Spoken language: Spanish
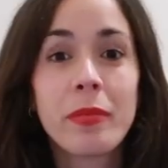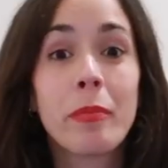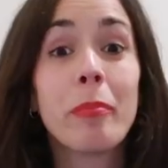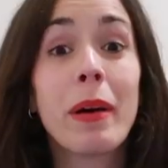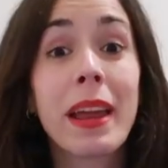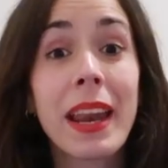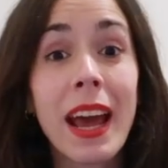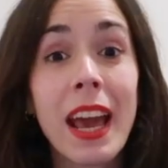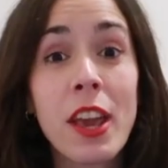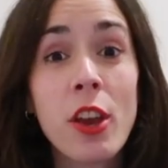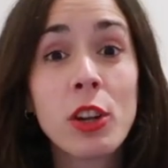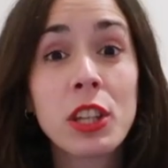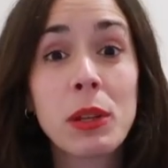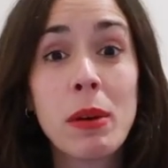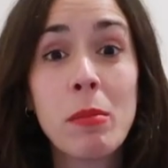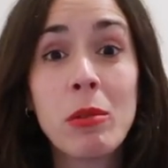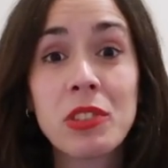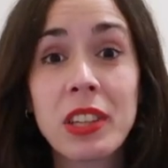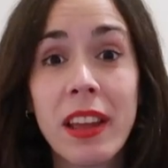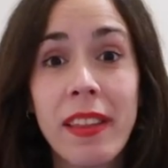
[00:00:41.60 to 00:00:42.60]
Para ello te
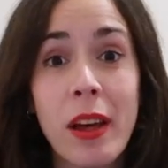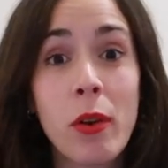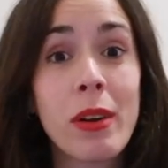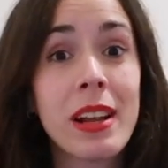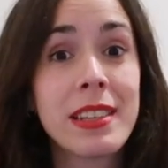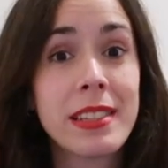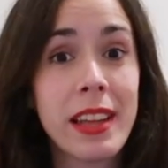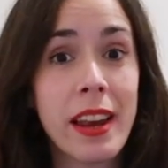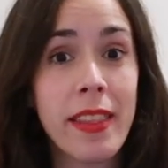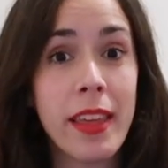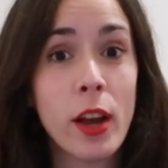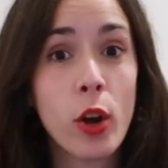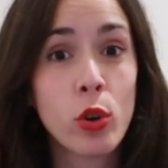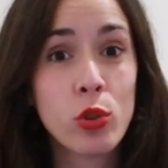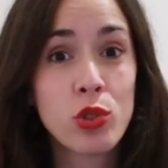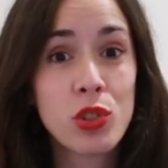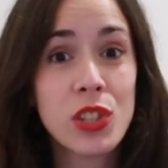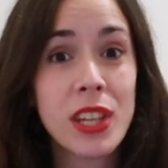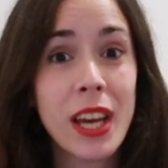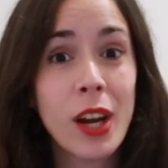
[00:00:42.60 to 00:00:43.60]
vamos a dar una serie de
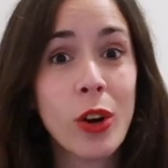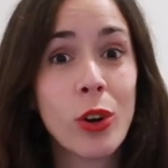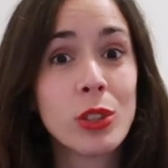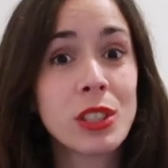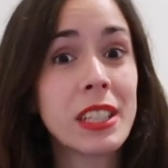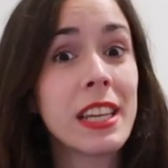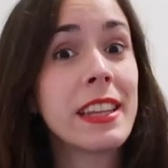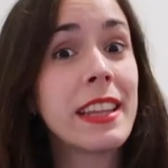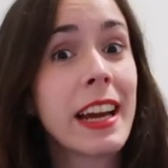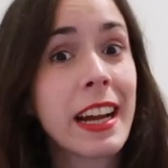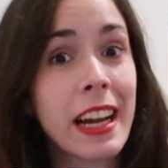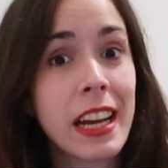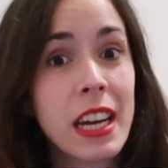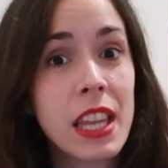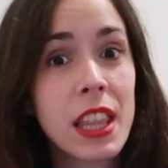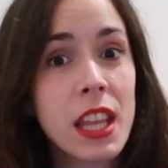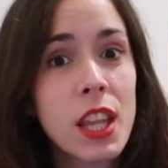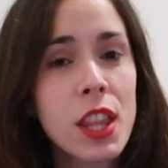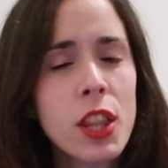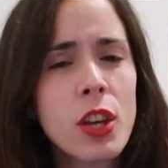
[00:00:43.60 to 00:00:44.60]
consejos y de
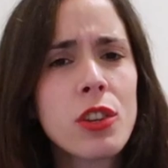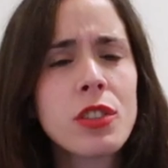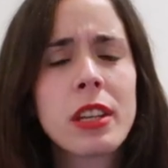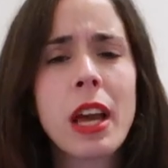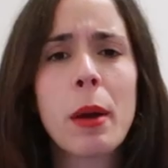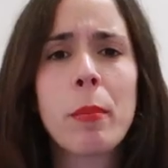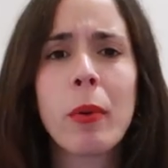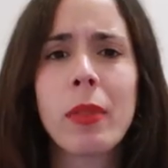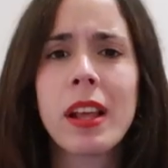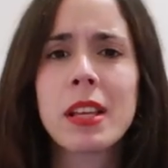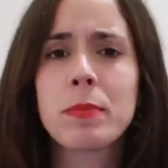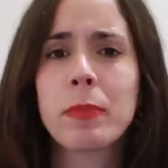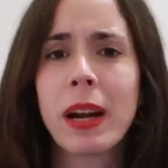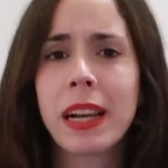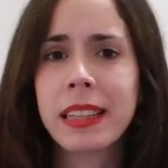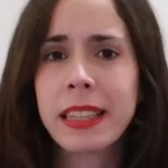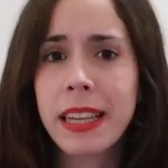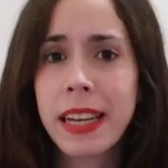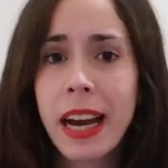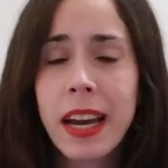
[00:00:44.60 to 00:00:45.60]
ejercicios que podrás
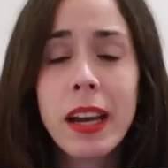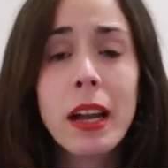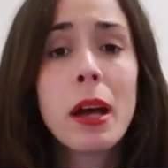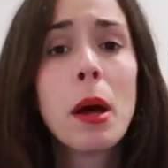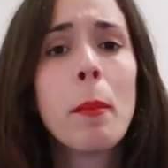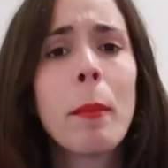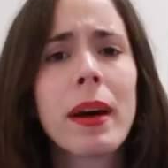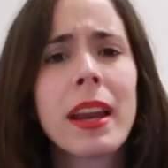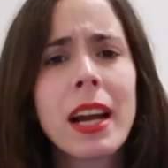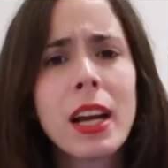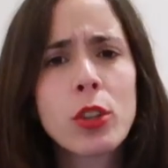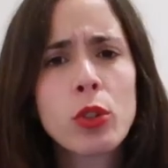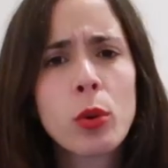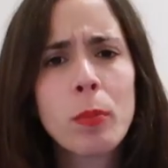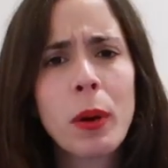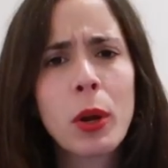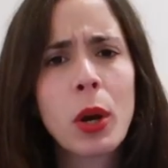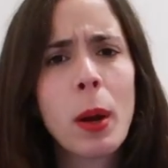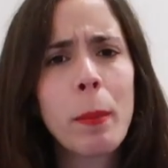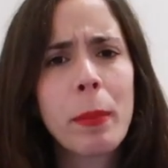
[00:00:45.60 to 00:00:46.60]
practicar para que tu
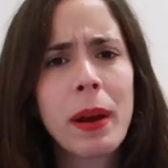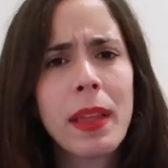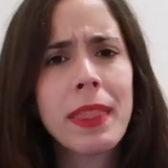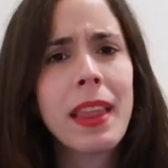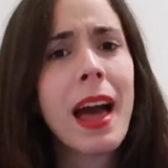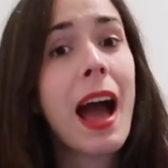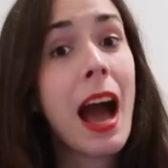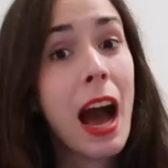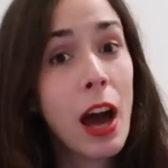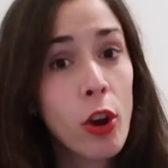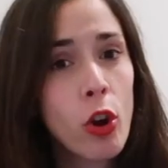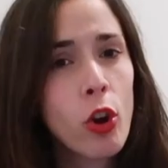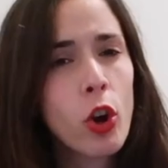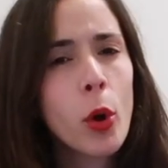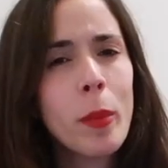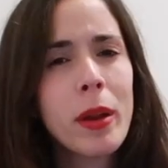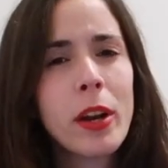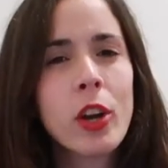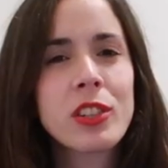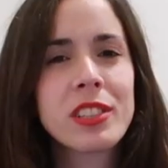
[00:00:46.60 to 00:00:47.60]
perro aprenda a no
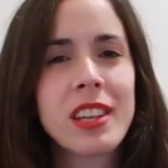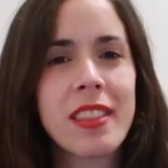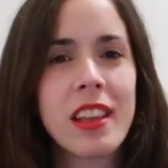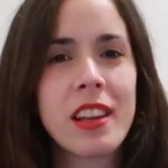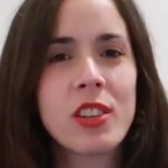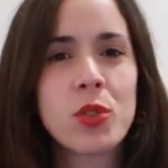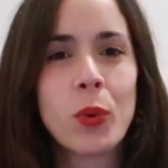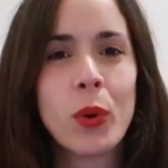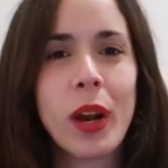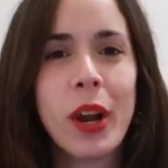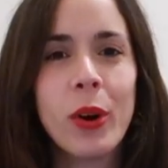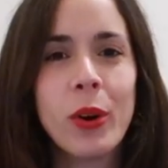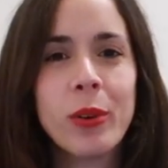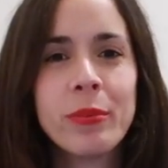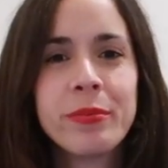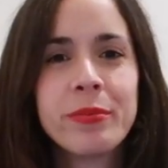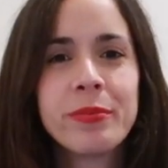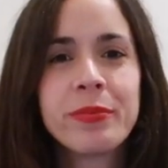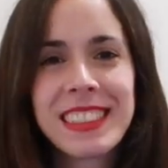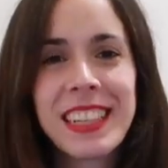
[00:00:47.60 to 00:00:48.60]
comer cosas del suelo.
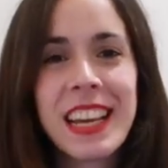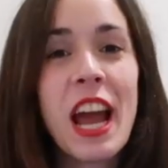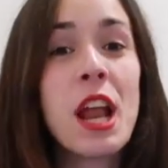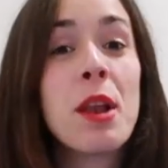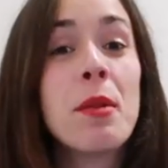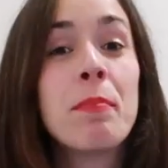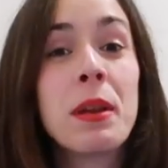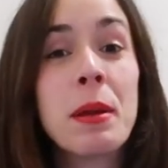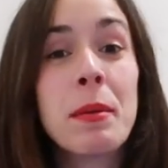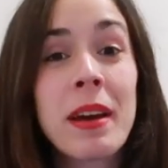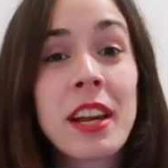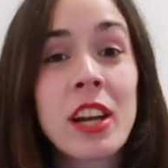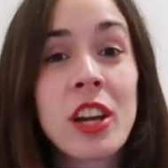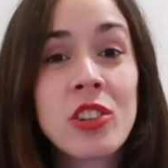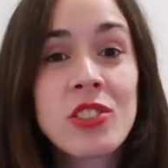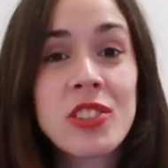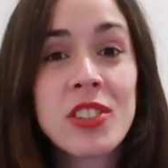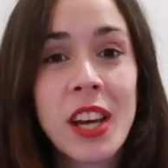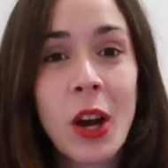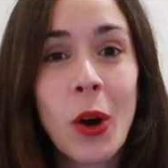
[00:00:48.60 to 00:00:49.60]
El primer
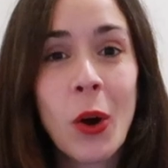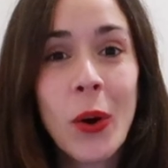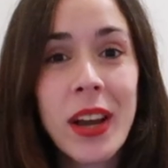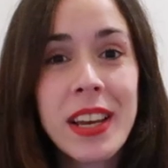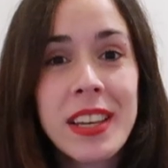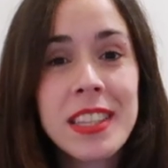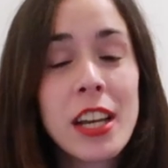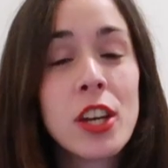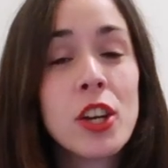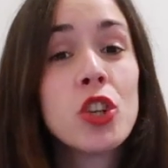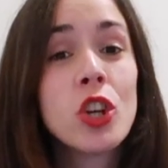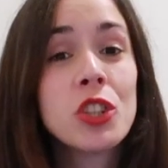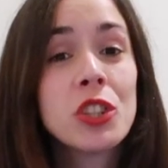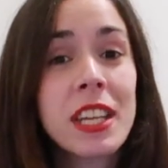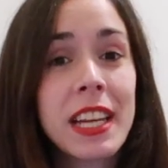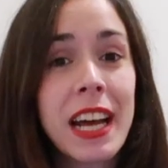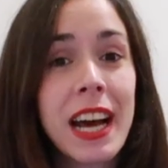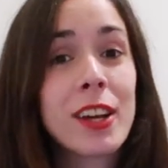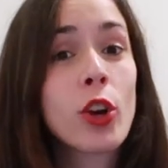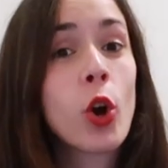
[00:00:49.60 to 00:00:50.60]
consejo es no
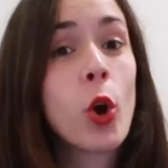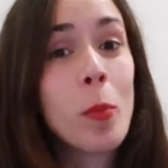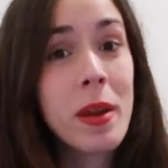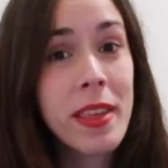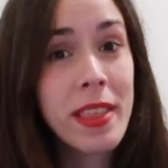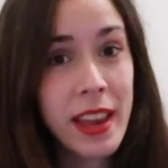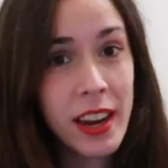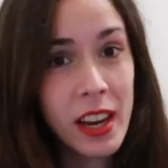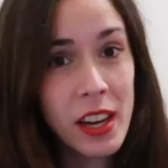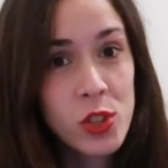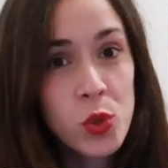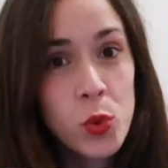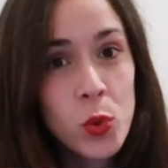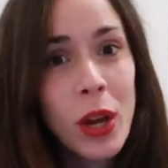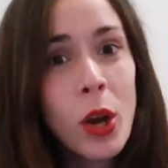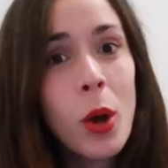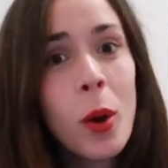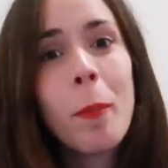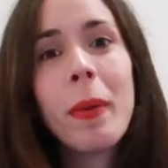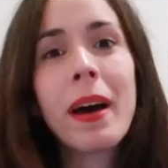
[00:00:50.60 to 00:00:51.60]
tirar comida en el
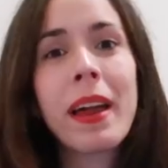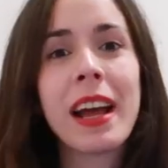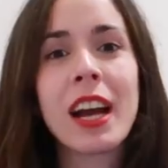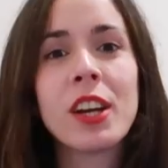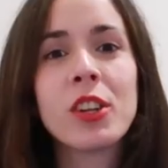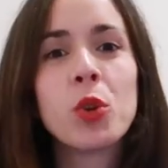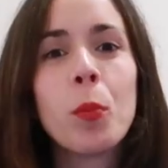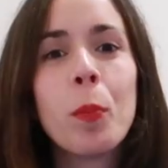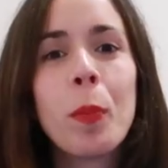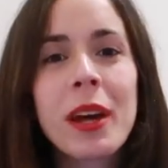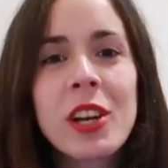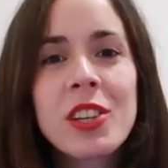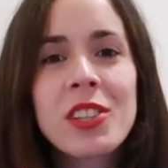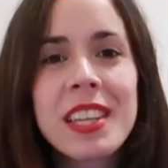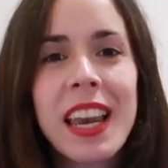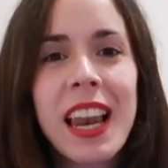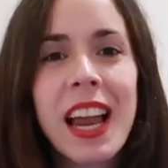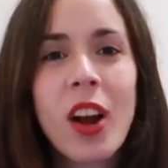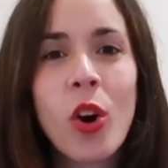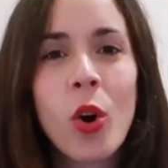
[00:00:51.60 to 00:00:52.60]
suelo para que tu perro
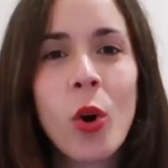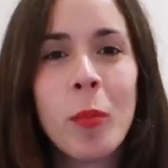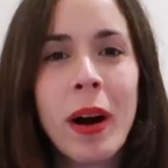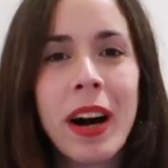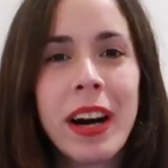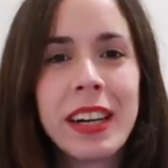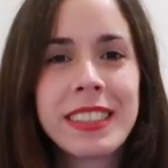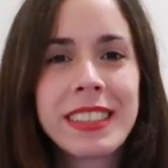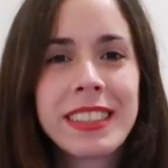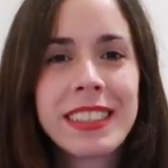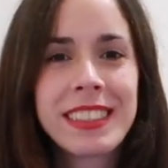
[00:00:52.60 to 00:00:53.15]
se la coma.